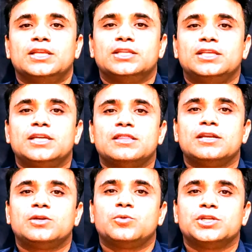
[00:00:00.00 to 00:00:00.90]
यदि किसी
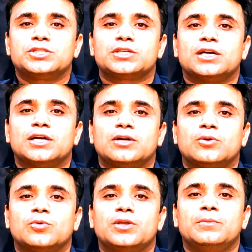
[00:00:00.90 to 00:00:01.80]
टूरिस्ट का
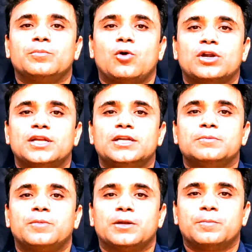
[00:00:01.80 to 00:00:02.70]
कोई
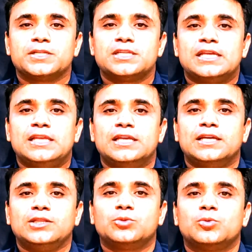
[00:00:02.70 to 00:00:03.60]
इम्पॉर्टेंट पर्पज़ नहीं
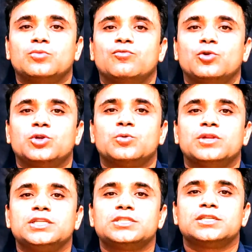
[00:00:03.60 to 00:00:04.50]
है तो वो
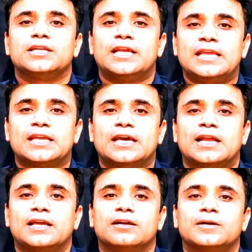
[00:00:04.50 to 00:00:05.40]
टूरिस्ट नहीं
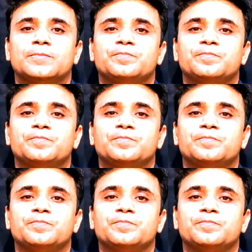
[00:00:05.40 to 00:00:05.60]
कहलाएगा